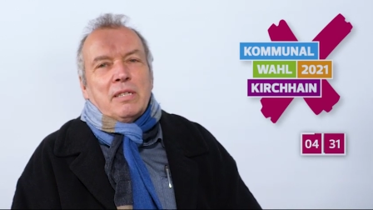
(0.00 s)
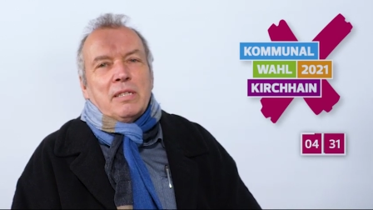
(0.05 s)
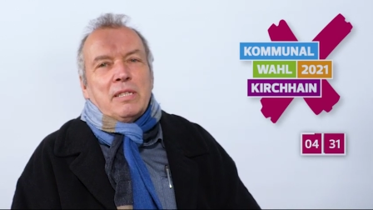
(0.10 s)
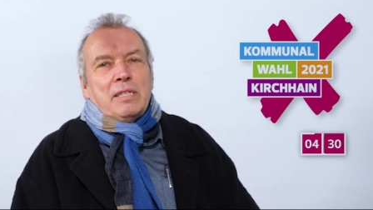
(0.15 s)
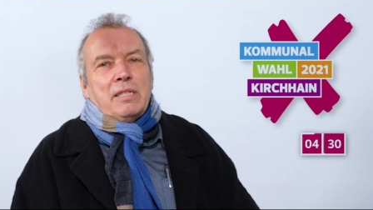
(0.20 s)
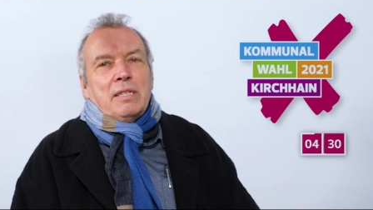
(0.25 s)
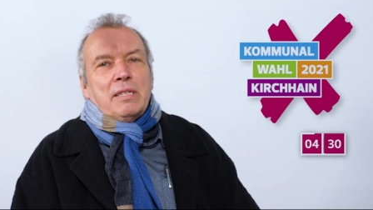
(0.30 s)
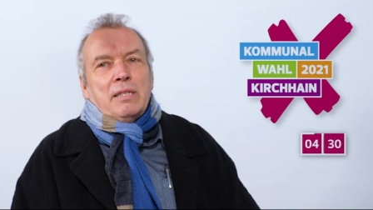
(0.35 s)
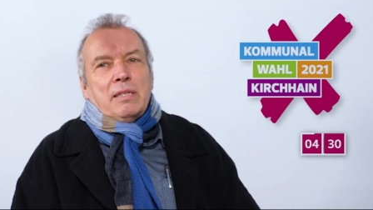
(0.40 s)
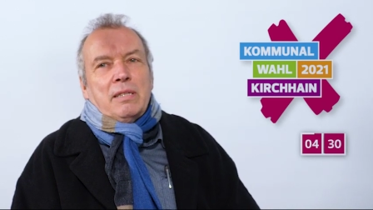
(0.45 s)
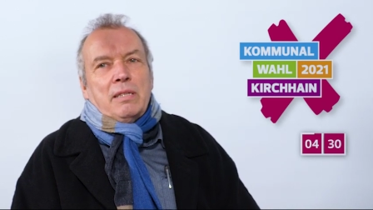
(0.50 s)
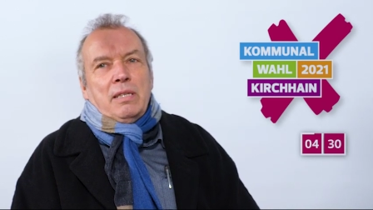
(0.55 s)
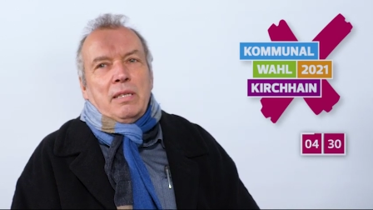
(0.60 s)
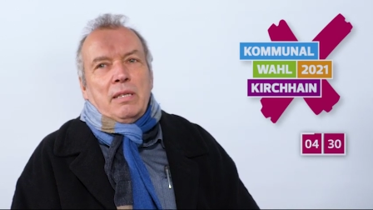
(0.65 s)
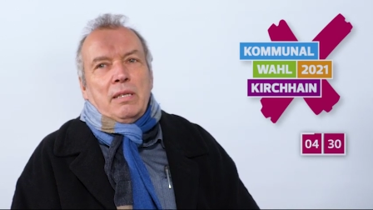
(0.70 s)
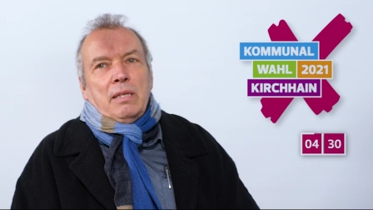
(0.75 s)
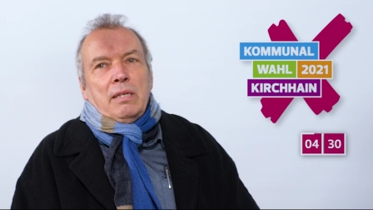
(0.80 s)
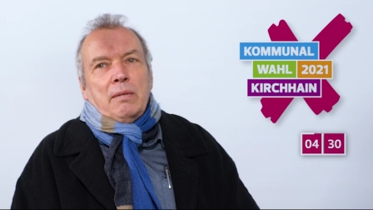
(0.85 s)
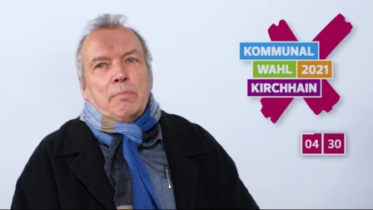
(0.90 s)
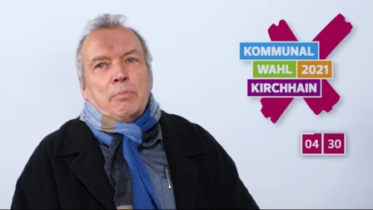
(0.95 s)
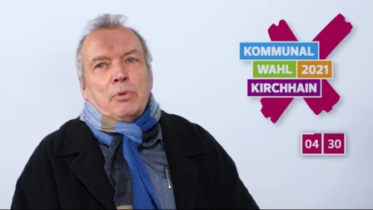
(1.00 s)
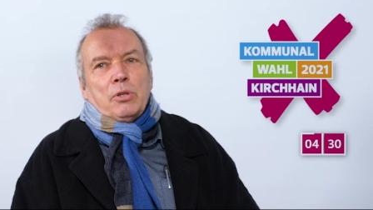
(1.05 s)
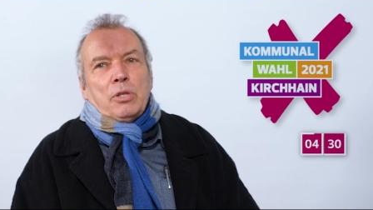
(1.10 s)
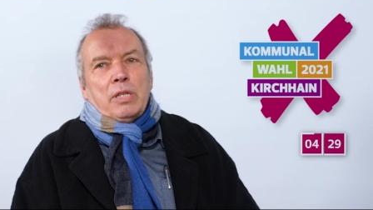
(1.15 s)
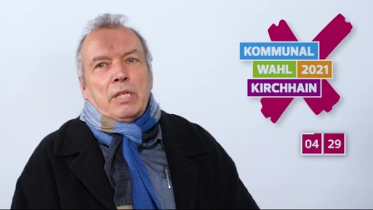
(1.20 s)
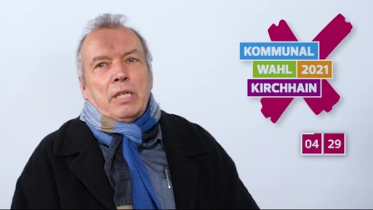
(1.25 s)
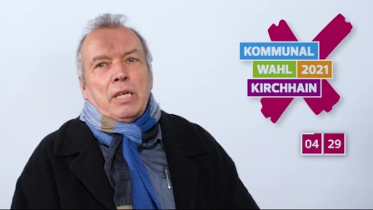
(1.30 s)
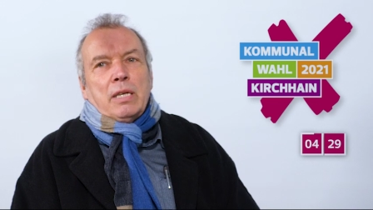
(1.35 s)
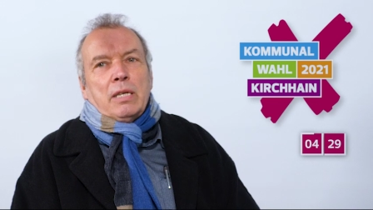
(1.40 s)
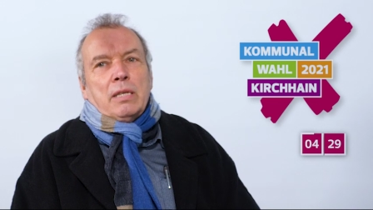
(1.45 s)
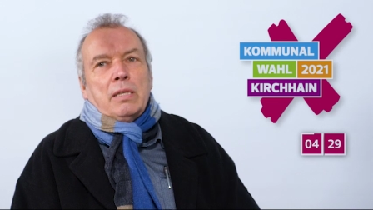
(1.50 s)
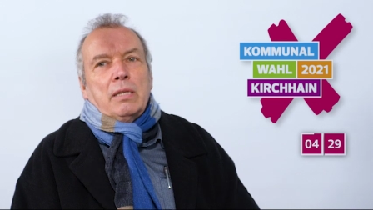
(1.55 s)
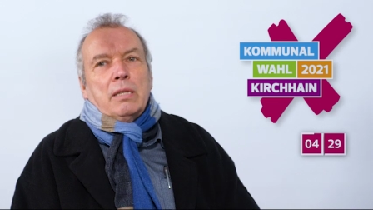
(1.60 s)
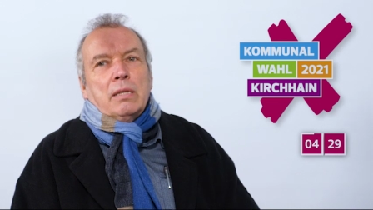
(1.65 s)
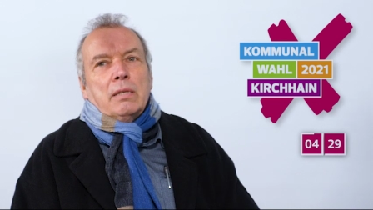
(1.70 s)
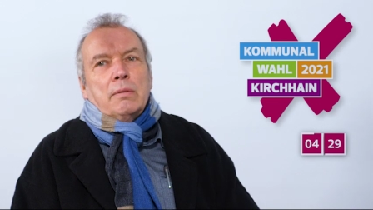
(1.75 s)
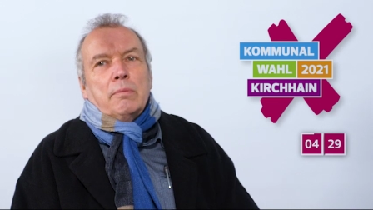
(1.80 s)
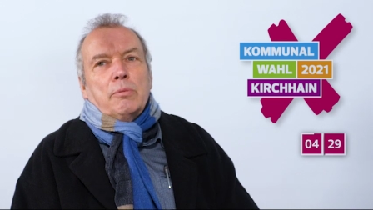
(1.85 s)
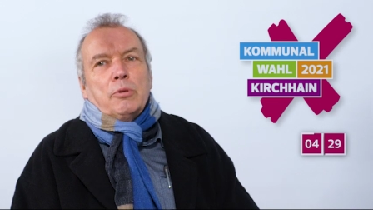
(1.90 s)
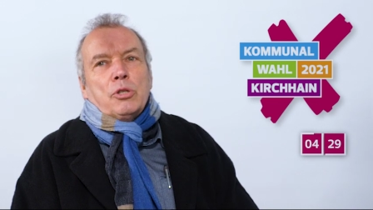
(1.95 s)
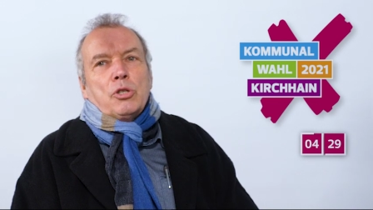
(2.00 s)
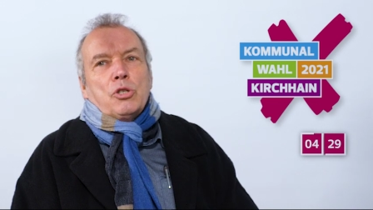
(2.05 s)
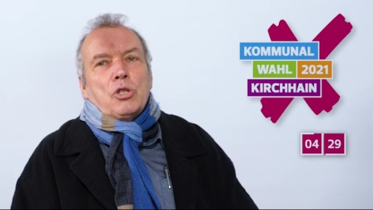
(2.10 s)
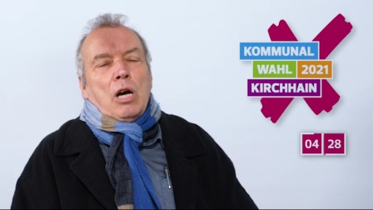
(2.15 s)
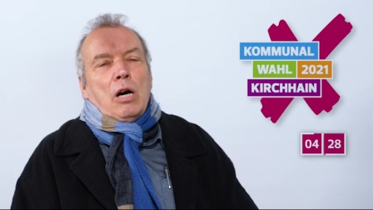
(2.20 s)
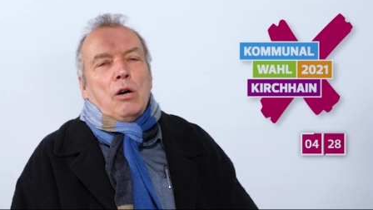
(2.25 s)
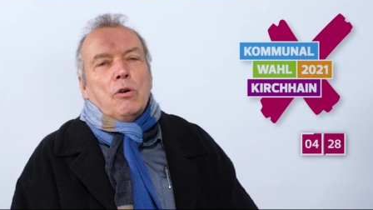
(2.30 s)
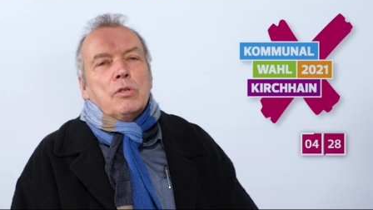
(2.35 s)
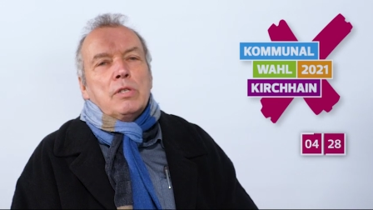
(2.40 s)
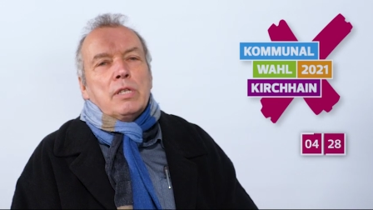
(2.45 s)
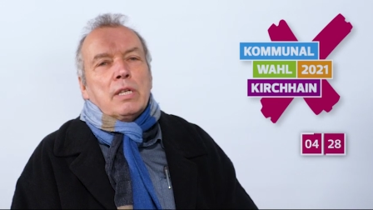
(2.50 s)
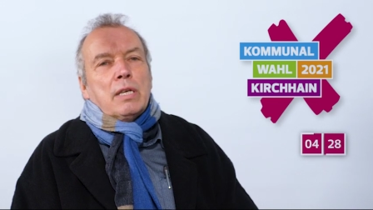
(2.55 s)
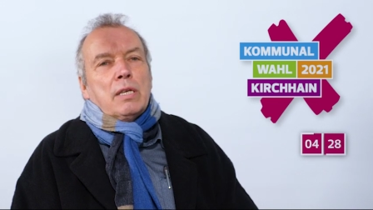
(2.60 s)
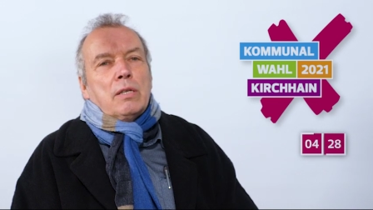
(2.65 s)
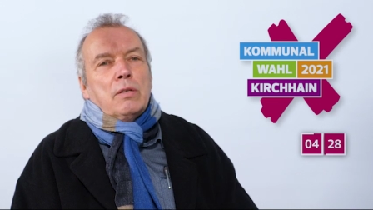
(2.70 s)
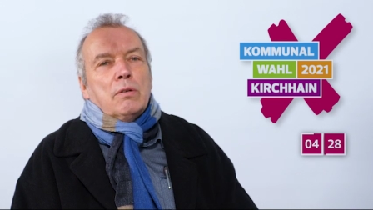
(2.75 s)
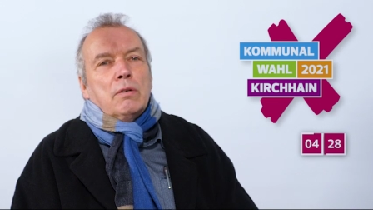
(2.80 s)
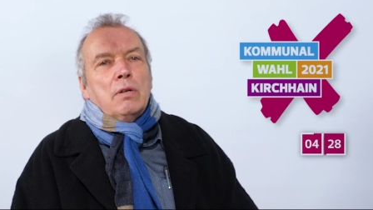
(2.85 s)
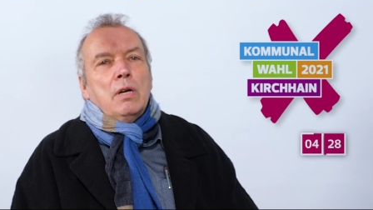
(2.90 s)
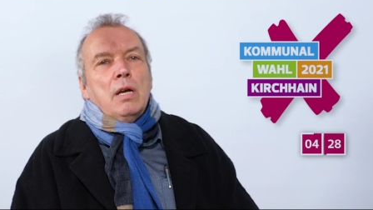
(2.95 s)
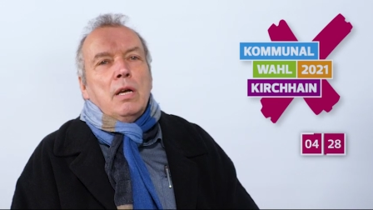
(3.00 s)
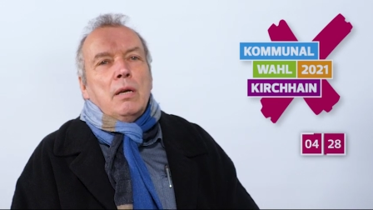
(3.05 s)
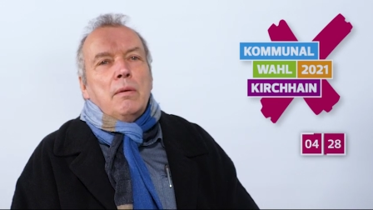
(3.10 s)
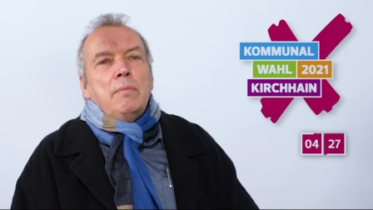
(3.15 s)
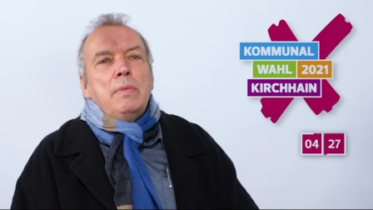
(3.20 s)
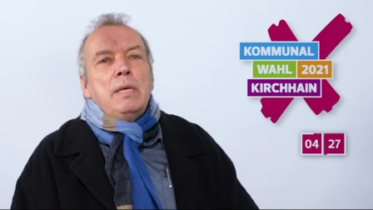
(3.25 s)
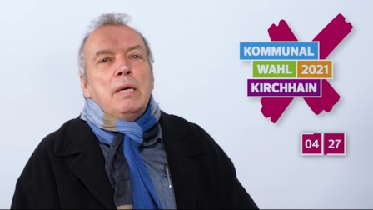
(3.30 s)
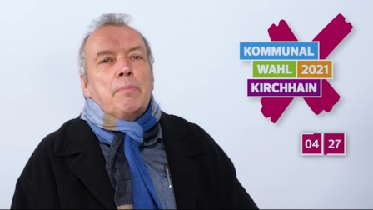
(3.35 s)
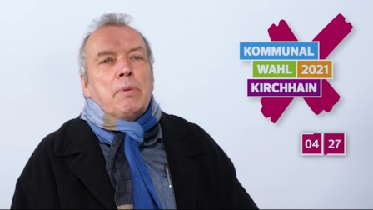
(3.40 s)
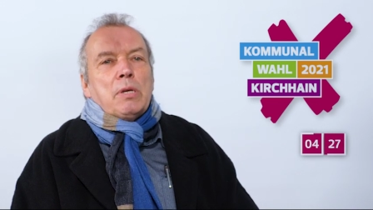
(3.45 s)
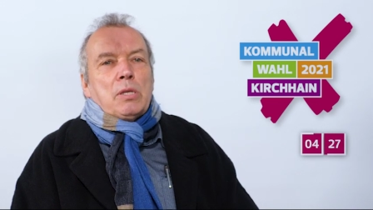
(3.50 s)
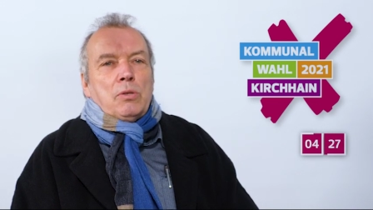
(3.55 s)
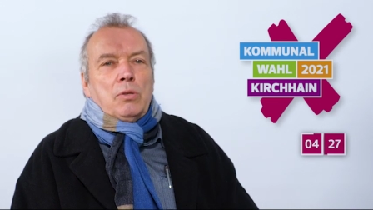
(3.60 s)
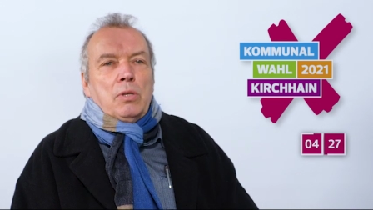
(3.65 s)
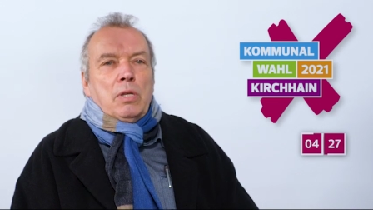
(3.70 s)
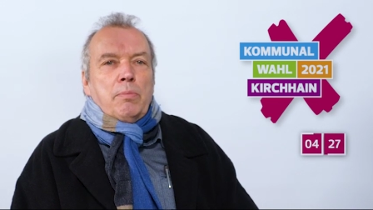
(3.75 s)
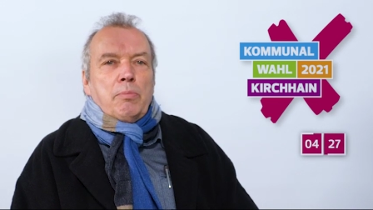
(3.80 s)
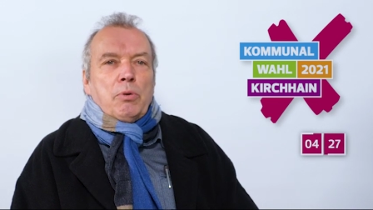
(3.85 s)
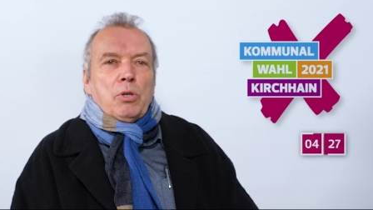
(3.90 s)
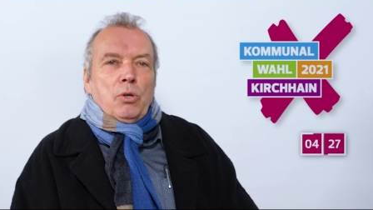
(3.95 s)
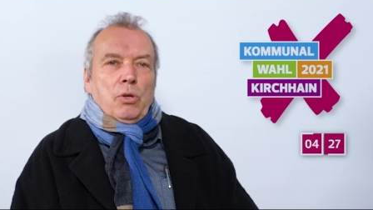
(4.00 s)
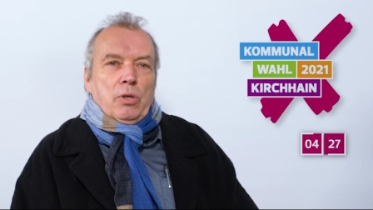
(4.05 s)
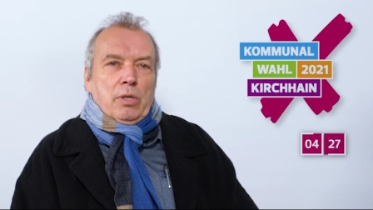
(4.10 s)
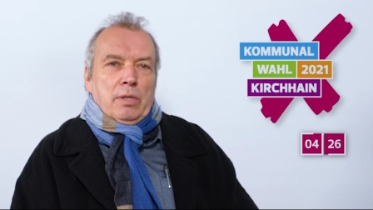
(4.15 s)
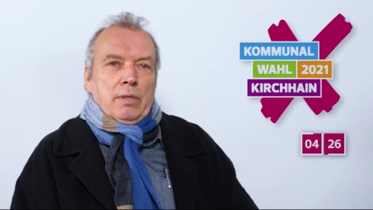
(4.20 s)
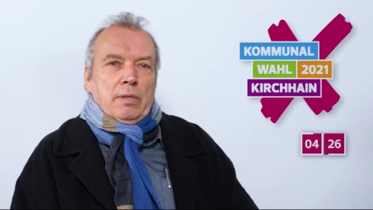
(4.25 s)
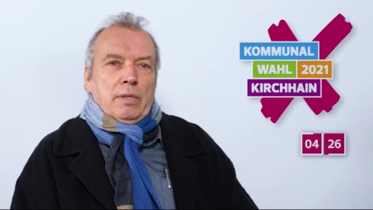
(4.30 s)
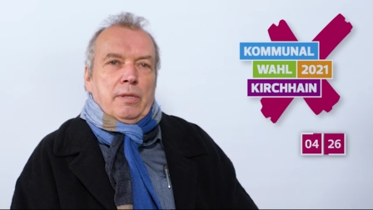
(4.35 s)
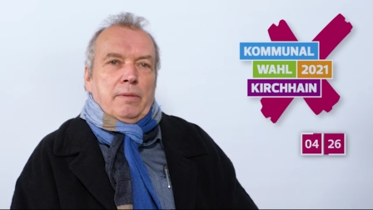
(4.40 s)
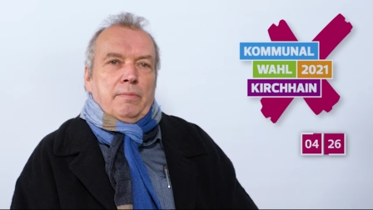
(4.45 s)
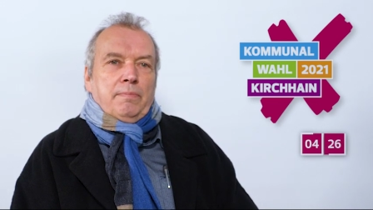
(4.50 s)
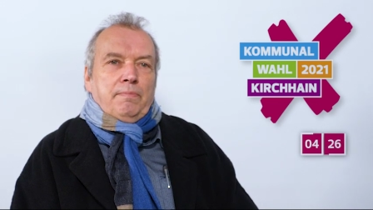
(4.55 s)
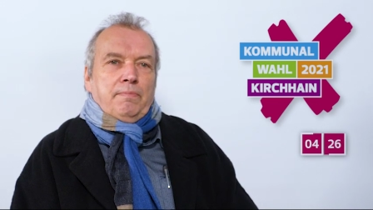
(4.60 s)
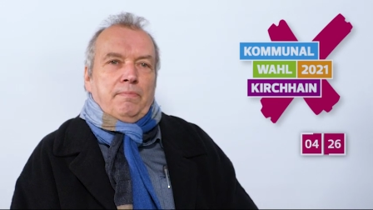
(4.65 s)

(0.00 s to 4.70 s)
ist die Politik, die politische Ausrichtung mir persönlich bedeutend.